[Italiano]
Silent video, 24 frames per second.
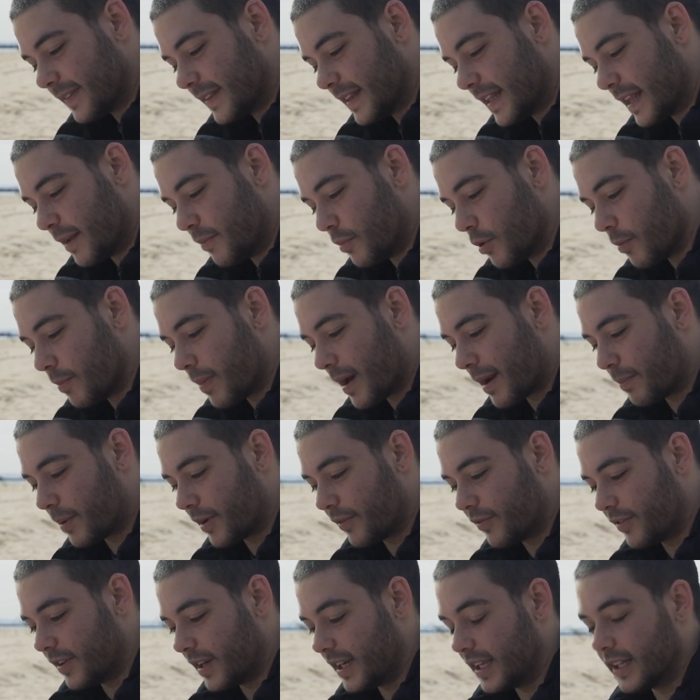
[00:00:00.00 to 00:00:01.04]
nel mio bar
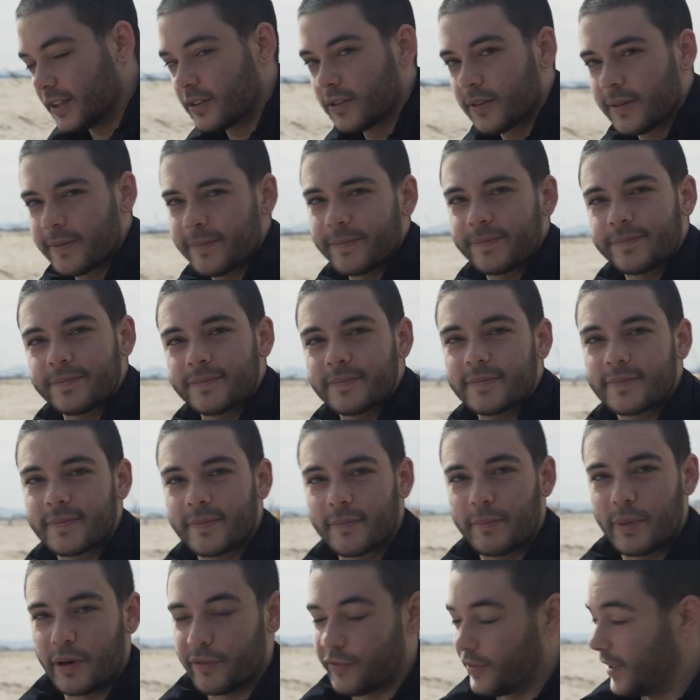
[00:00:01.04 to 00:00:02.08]
preferito,
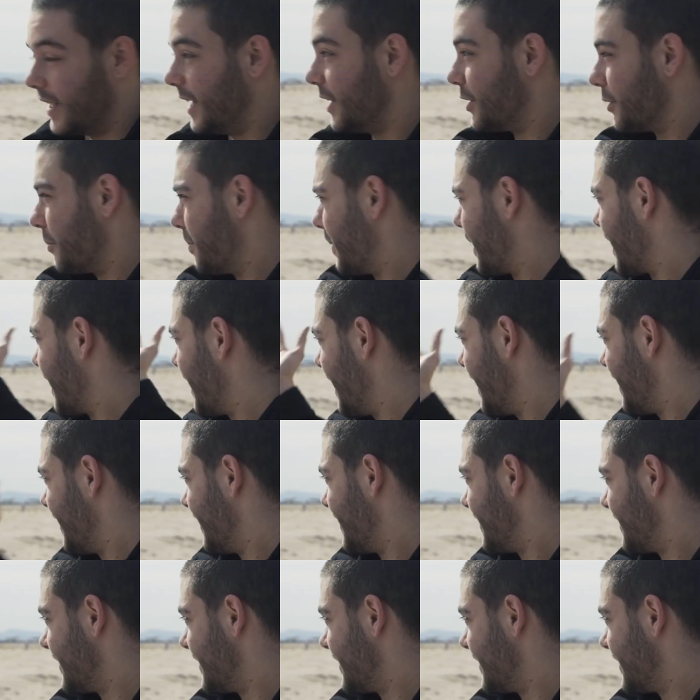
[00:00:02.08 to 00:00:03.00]
preferito perché